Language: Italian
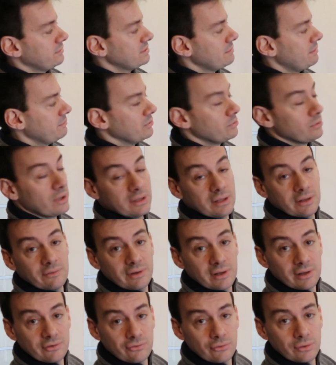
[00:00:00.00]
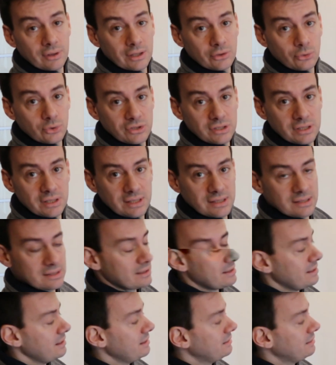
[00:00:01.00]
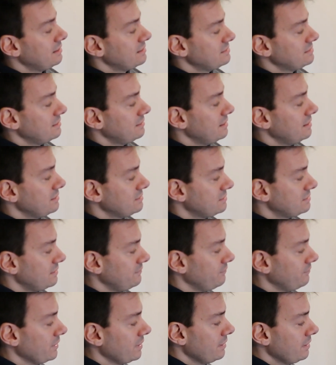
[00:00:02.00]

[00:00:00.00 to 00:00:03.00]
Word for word: siamo abituati ad avere il funghetto a sinistra e i tasti a destra.